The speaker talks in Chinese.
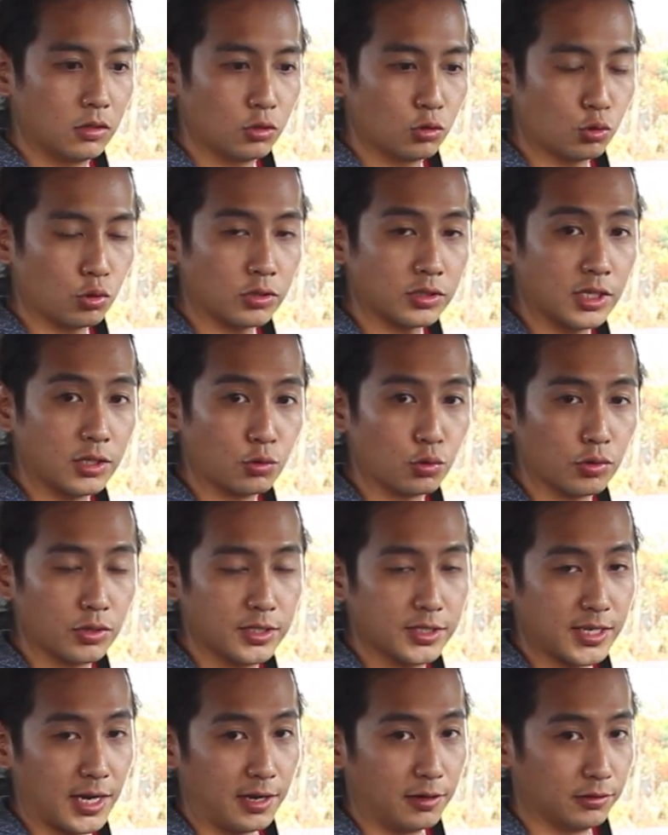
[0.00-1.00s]
双前座椅
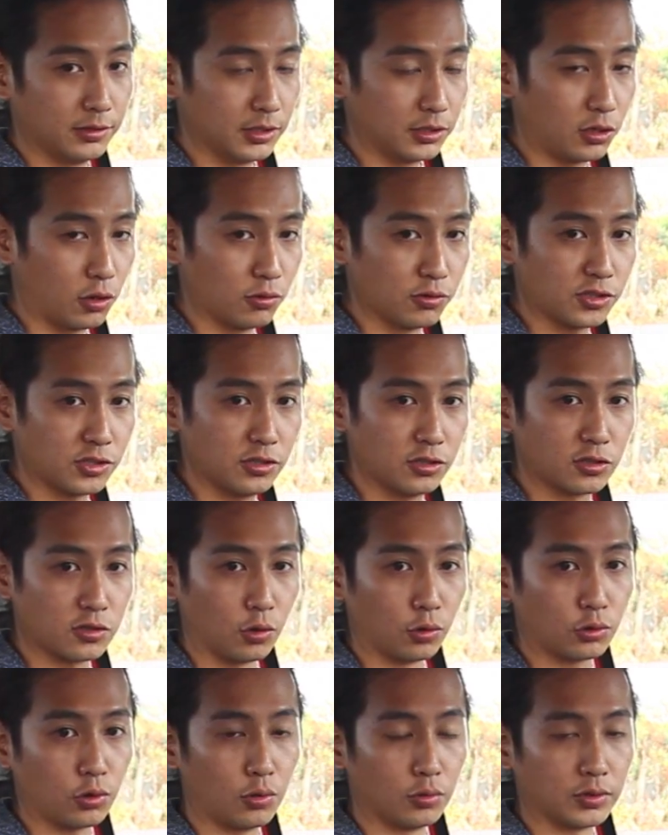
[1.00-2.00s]
采用的都是
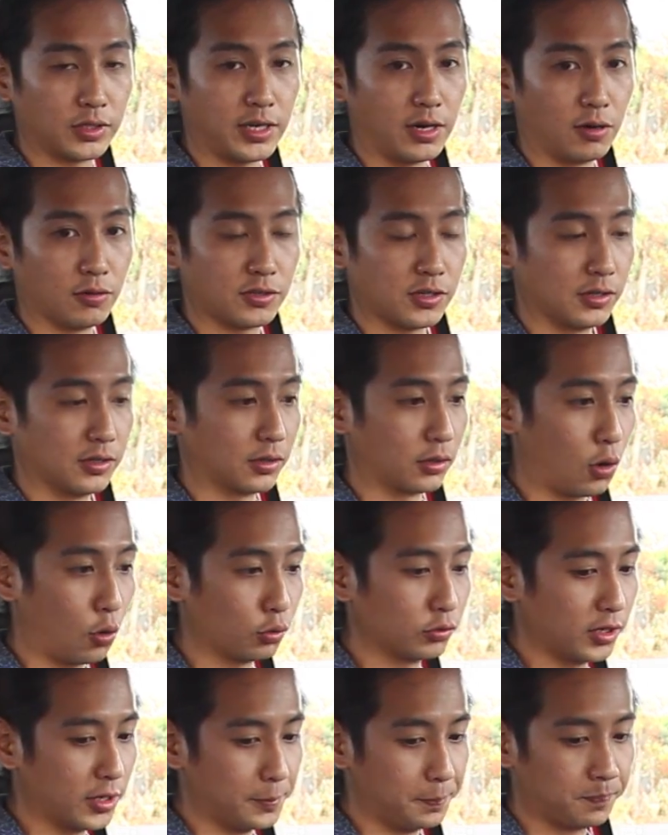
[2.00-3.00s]
手动调整的
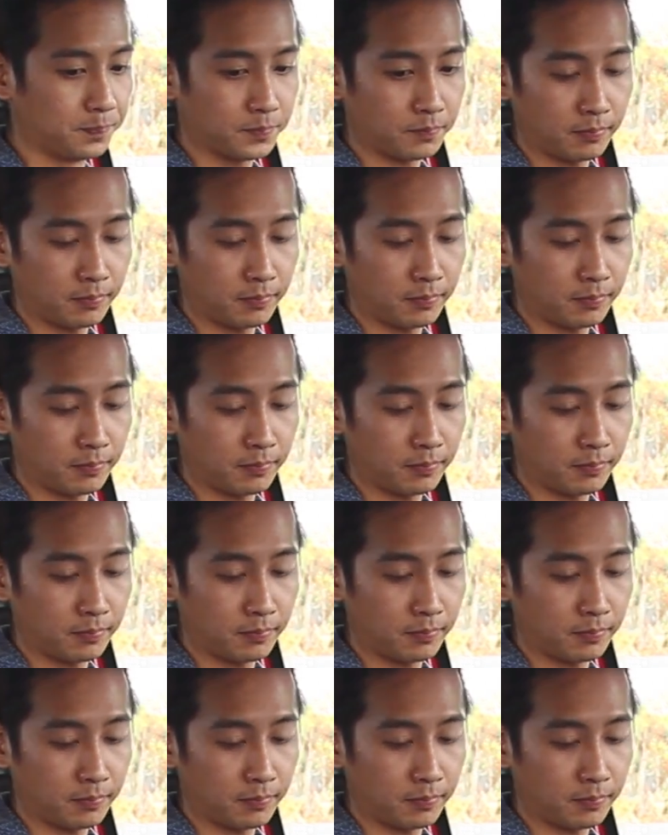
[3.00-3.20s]
功能，